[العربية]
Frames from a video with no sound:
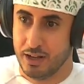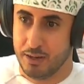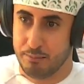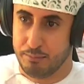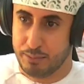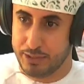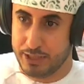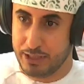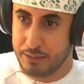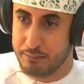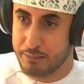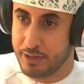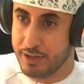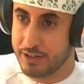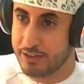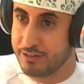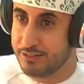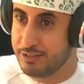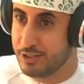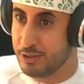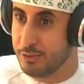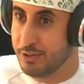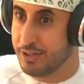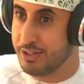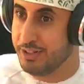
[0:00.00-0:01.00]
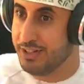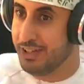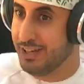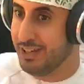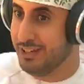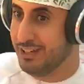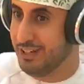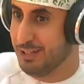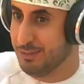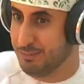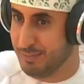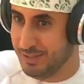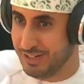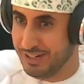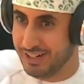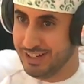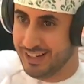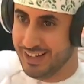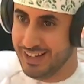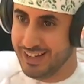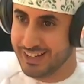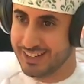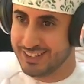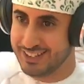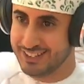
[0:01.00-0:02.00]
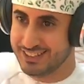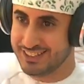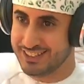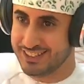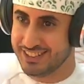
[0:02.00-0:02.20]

بدل ما نستورد حديد من الخارج